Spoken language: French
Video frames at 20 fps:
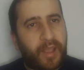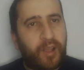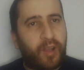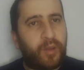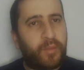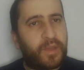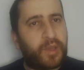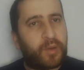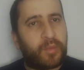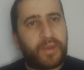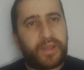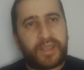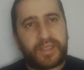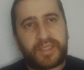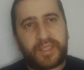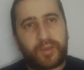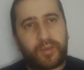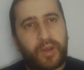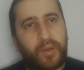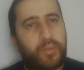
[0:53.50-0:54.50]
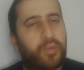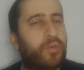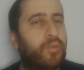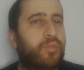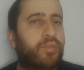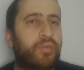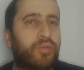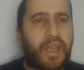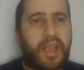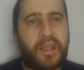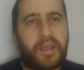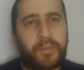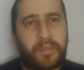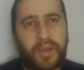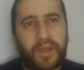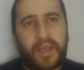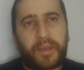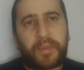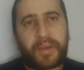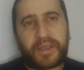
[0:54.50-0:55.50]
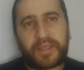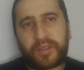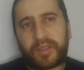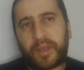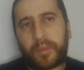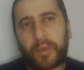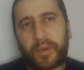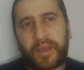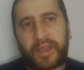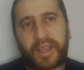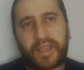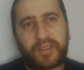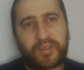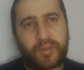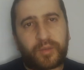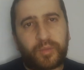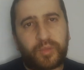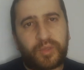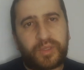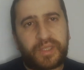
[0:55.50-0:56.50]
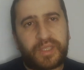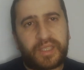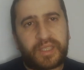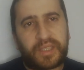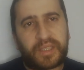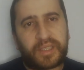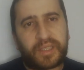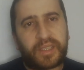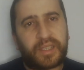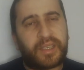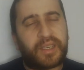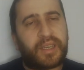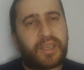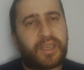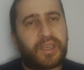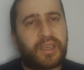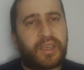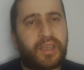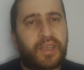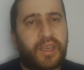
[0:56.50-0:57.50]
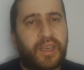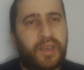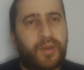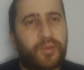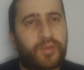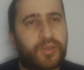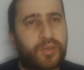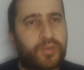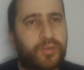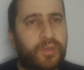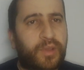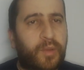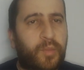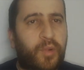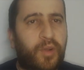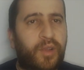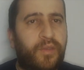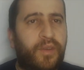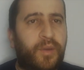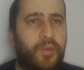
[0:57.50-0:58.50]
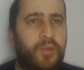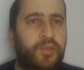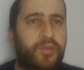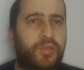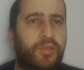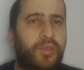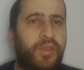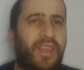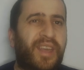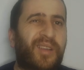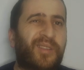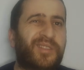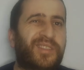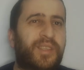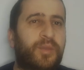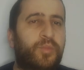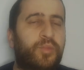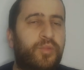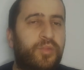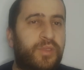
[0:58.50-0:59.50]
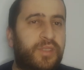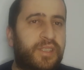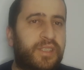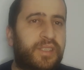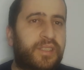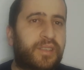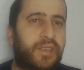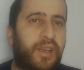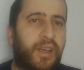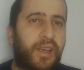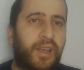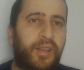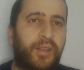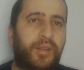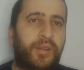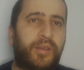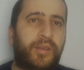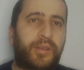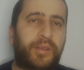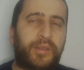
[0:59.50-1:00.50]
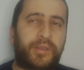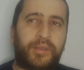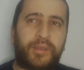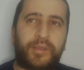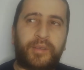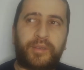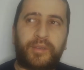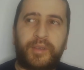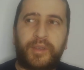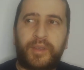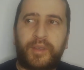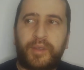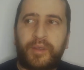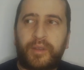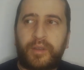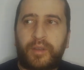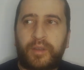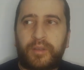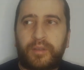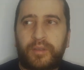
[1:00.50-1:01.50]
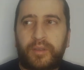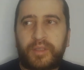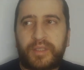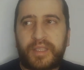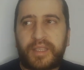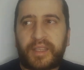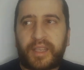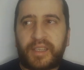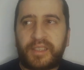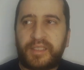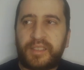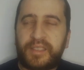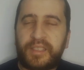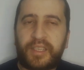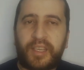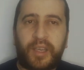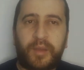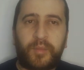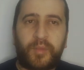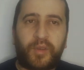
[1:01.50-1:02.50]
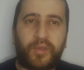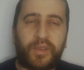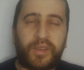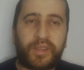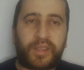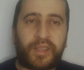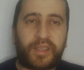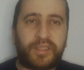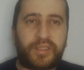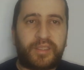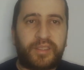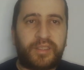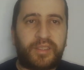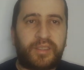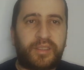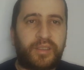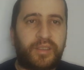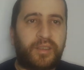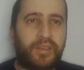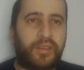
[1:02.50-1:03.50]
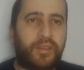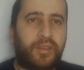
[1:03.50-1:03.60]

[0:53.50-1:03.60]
Alors, Micromania, c'est quoi bon, elle, elle, présente à peu près 400 boutiques. Et aujourd'hui, on a apprend la fermeture de 47 boutiques. Alors, euh, dans cette tragédie, quand même, enfin, tragédie,